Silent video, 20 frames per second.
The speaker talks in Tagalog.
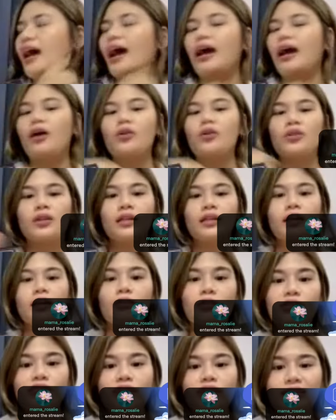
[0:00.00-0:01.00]
hangout ko na
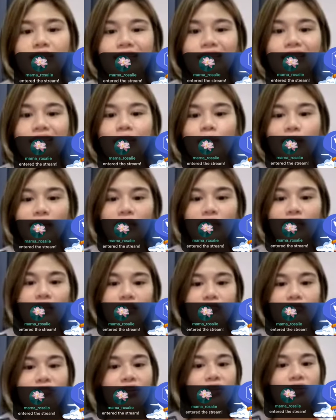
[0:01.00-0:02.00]
lang with friends kapag
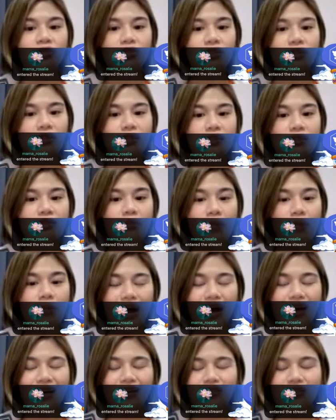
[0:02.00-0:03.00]
ini-invite ko sila sa
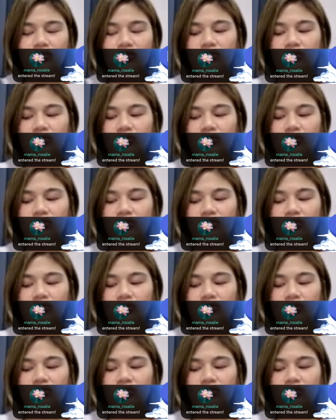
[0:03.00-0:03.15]
bahay.